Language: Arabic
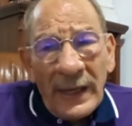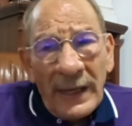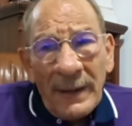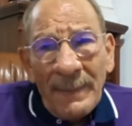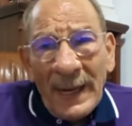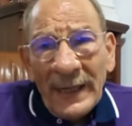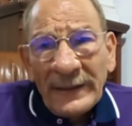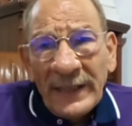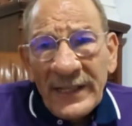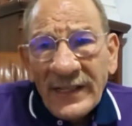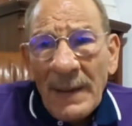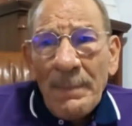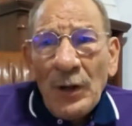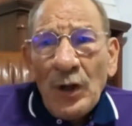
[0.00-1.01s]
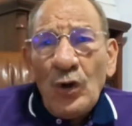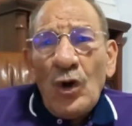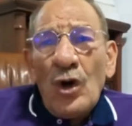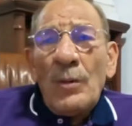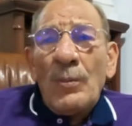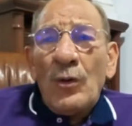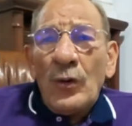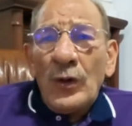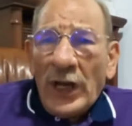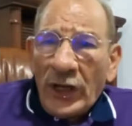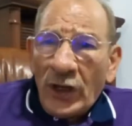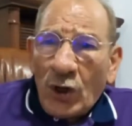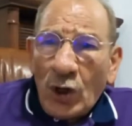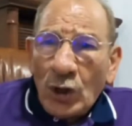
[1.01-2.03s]
معناتها يسمي اليوم
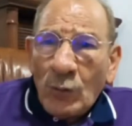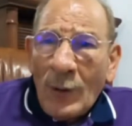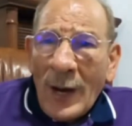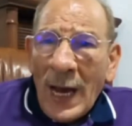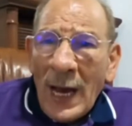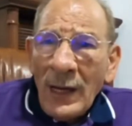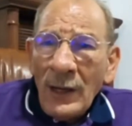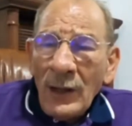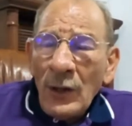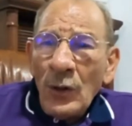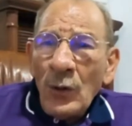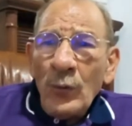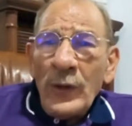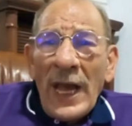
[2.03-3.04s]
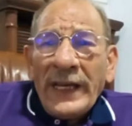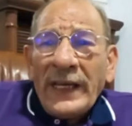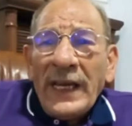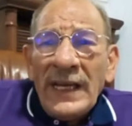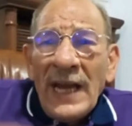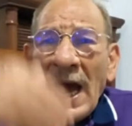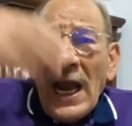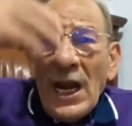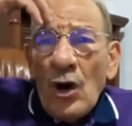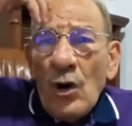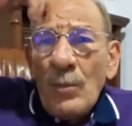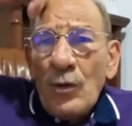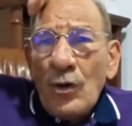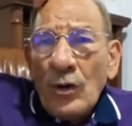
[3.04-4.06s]
وينحي غدوه ويحكي لنا على
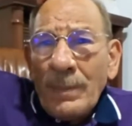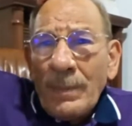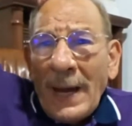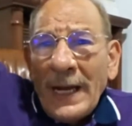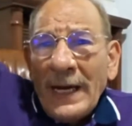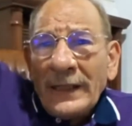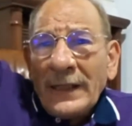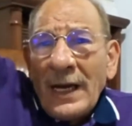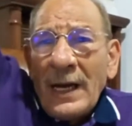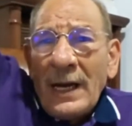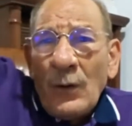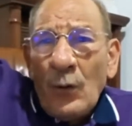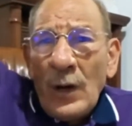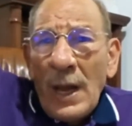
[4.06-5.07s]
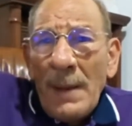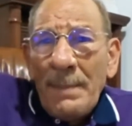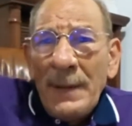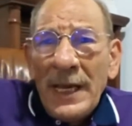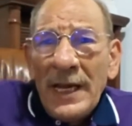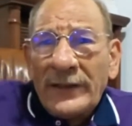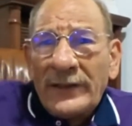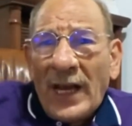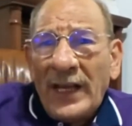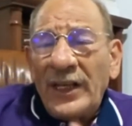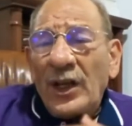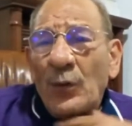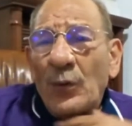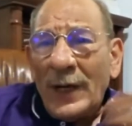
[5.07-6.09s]
امور معناتها هلاميه
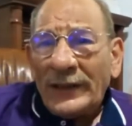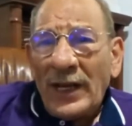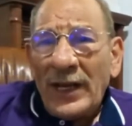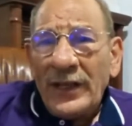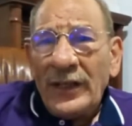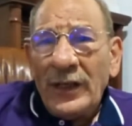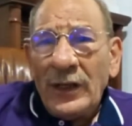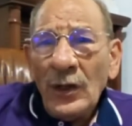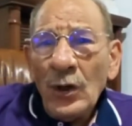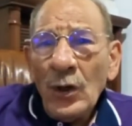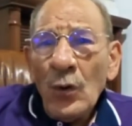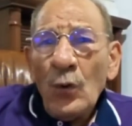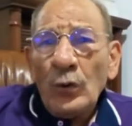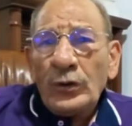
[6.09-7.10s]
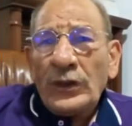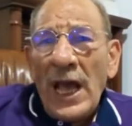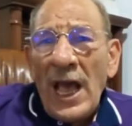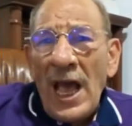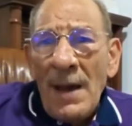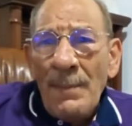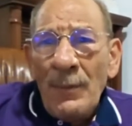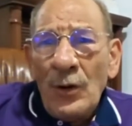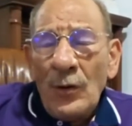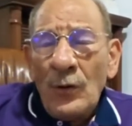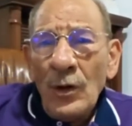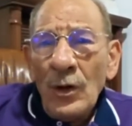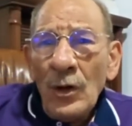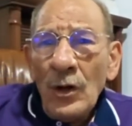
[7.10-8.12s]
تحرير وطني
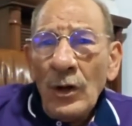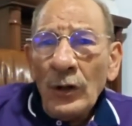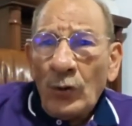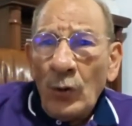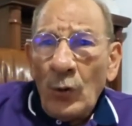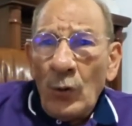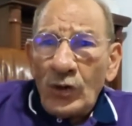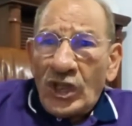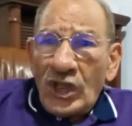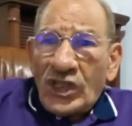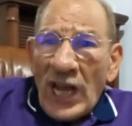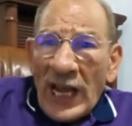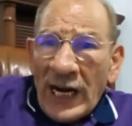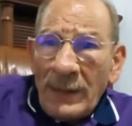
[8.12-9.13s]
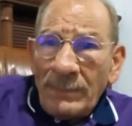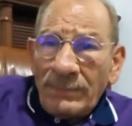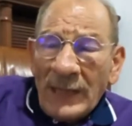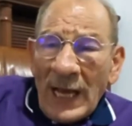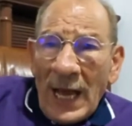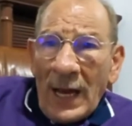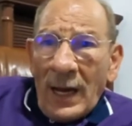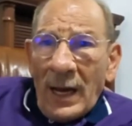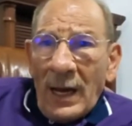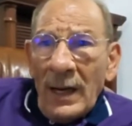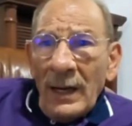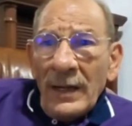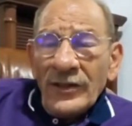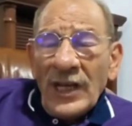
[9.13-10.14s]
وتآمروا والشجر نتاع
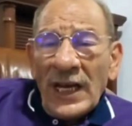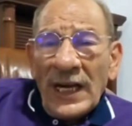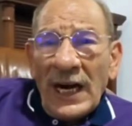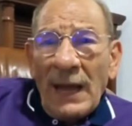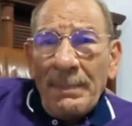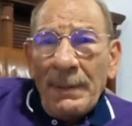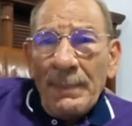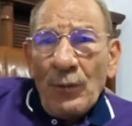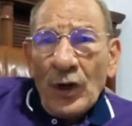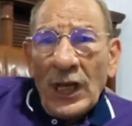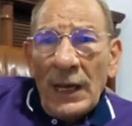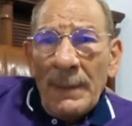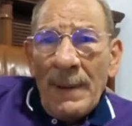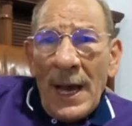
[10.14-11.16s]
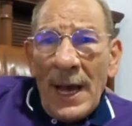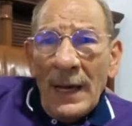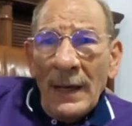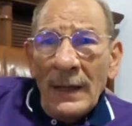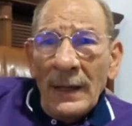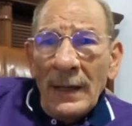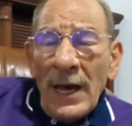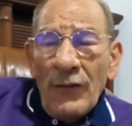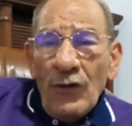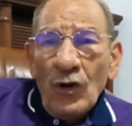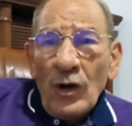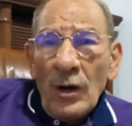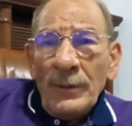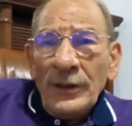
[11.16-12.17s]
شارع حبيب بورقيبه
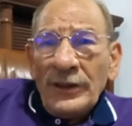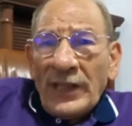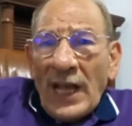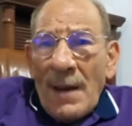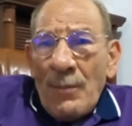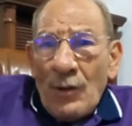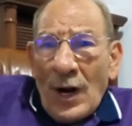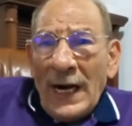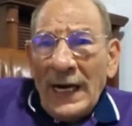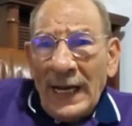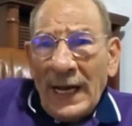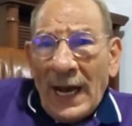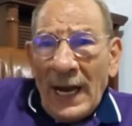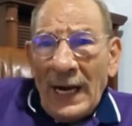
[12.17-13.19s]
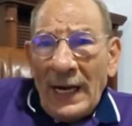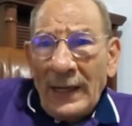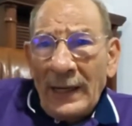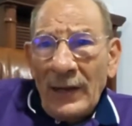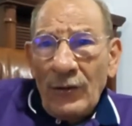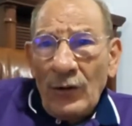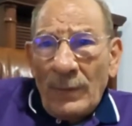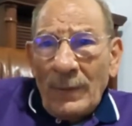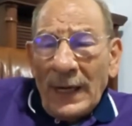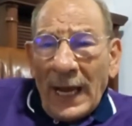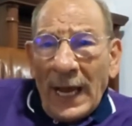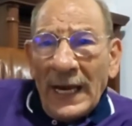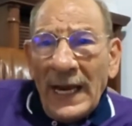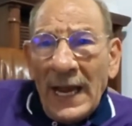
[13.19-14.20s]
اللي يتآمروا عليه قال لك هذوك
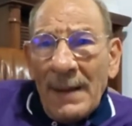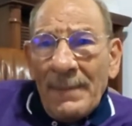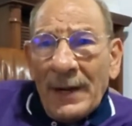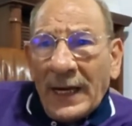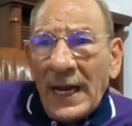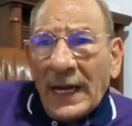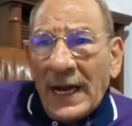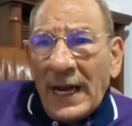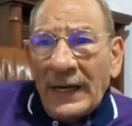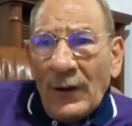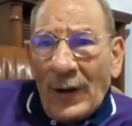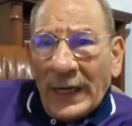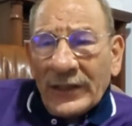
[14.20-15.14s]
اللي خلاه مكاكا يعني نوع